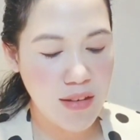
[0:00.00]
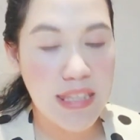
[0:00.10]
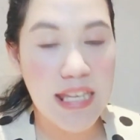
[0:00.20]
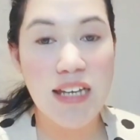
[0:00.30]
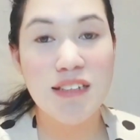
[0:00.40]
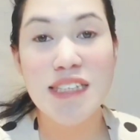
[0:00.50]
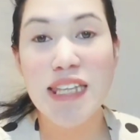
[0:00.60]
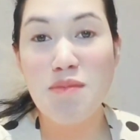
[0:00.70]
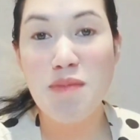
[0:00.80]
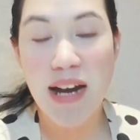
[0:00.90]
Dahil
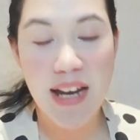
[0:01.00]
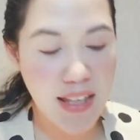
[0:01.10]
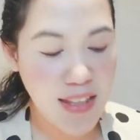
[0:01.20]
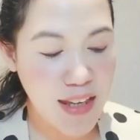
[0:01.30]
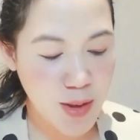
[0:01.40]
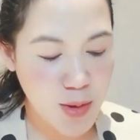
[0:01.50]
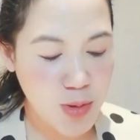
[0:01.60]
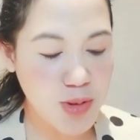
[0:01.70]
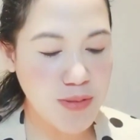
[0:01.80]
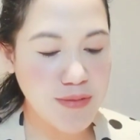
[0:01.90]
sinamahan niya
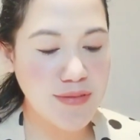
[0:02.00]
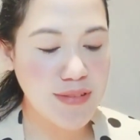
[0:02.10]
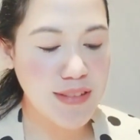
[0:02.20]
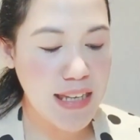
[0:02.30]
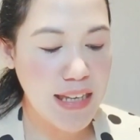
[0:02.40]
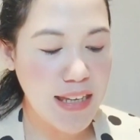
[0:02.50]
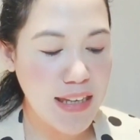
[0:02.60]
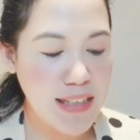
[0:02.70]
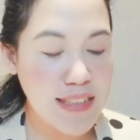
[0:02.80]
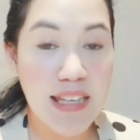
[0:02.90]
ako
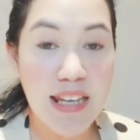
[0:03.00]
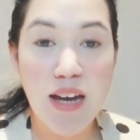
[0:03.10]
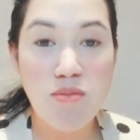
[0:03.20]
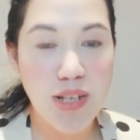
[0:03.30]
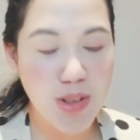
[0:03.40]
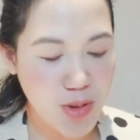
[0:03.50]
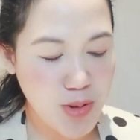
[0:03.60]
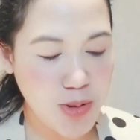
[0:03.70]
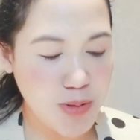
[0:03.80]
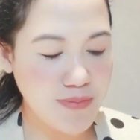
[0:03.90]
sa laban
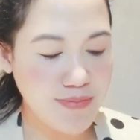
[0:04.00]
ko